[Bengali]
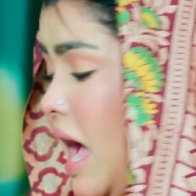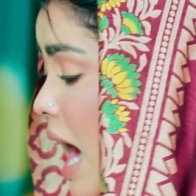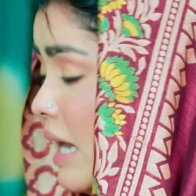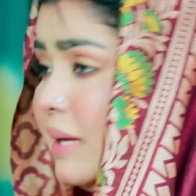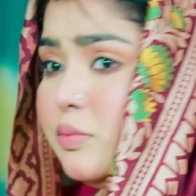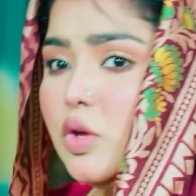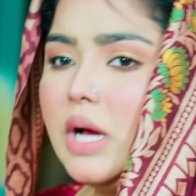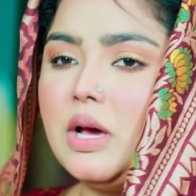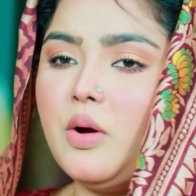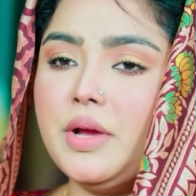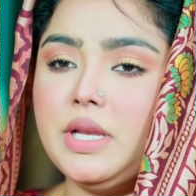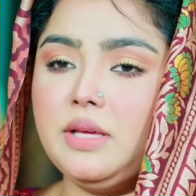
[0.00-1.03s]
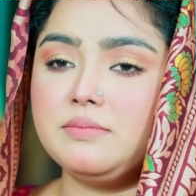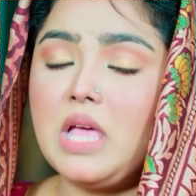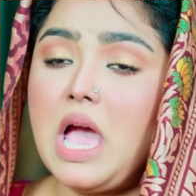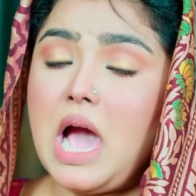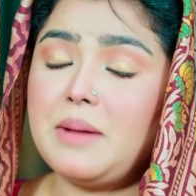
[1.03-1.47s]
হালিম তো আনা হয়নি
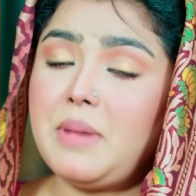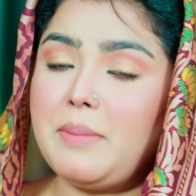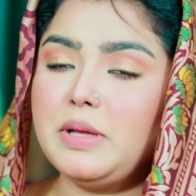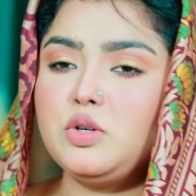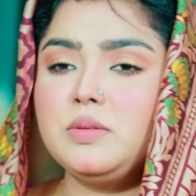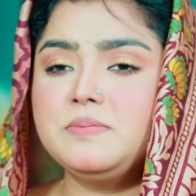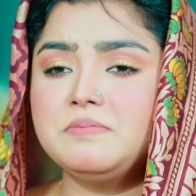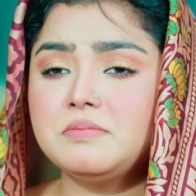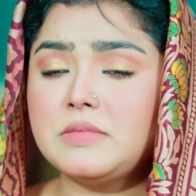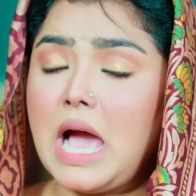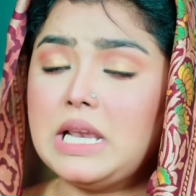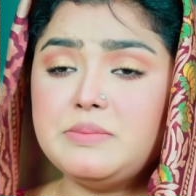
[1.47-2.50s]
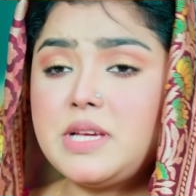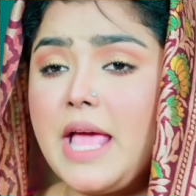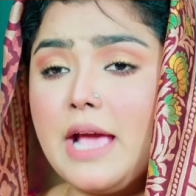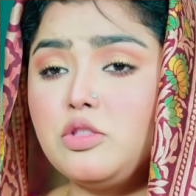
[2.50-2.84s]
আর বাবা তো হালিম ছাড়া